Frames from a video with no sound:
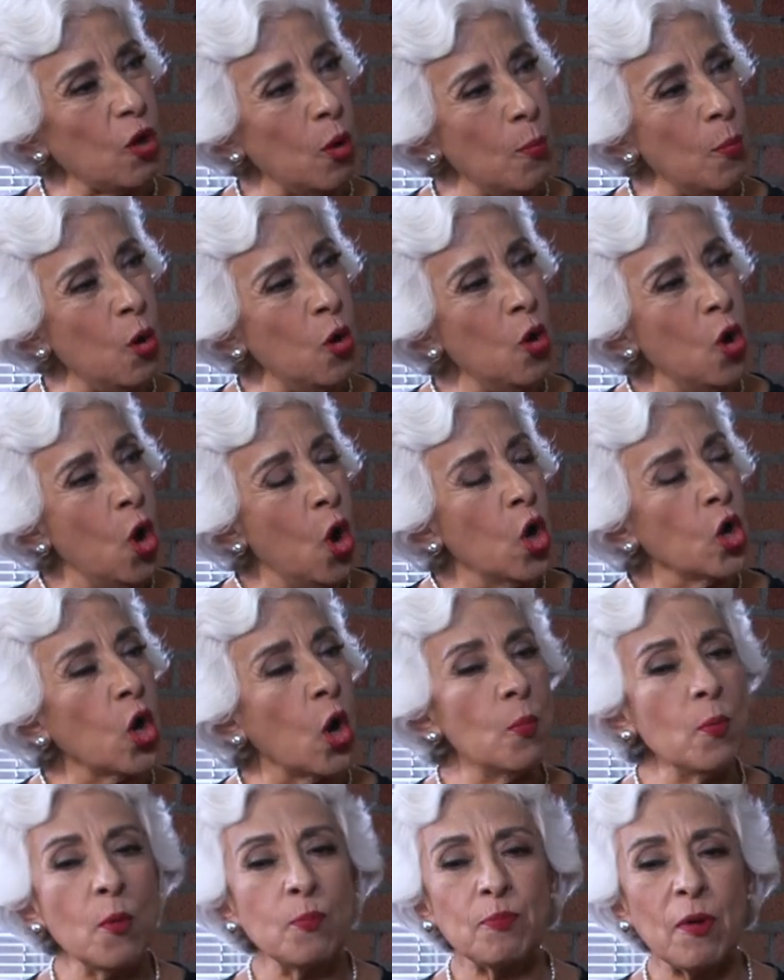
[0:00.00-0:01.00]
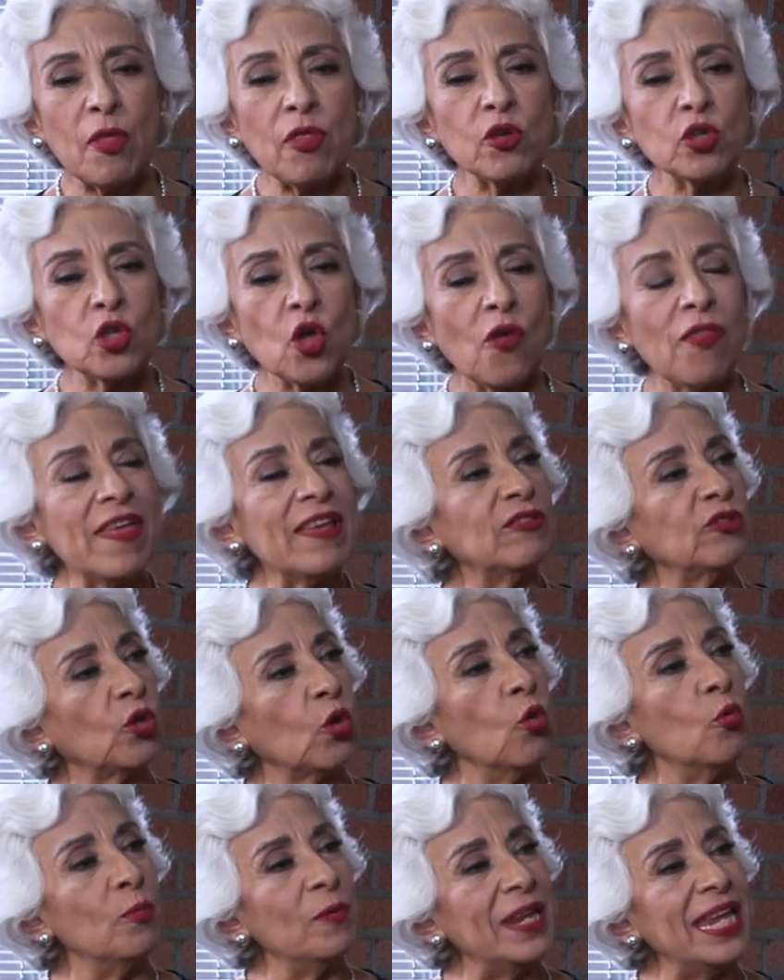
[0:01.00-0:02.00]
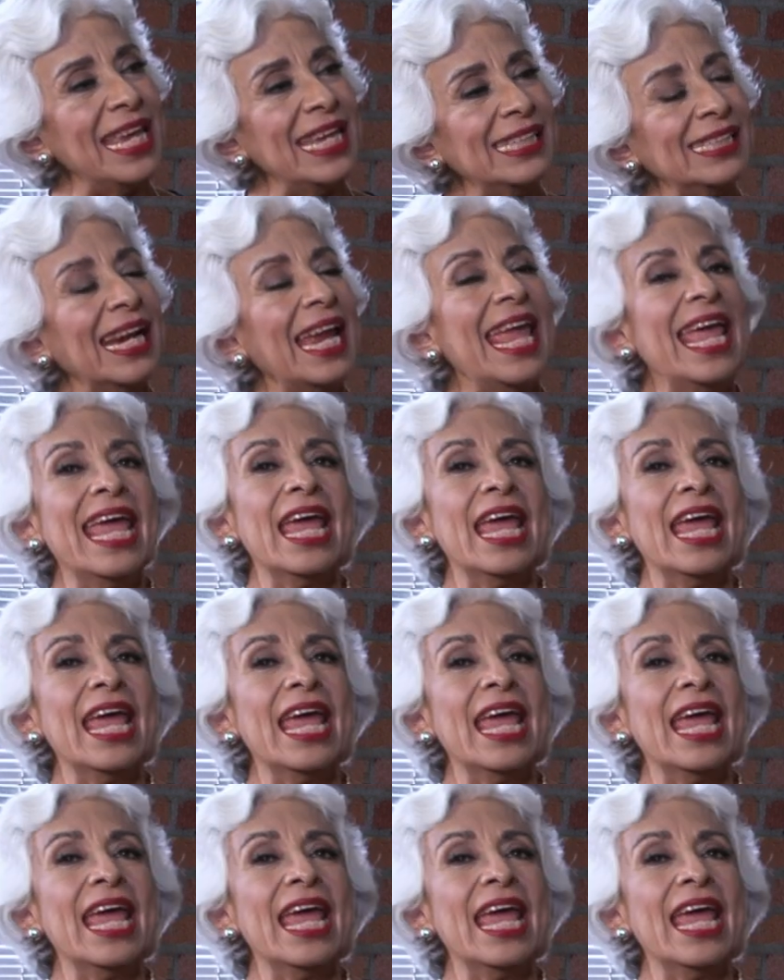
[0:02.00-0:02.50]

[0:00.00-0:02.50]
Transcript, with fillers: ¿Cómo puedo yo descubrir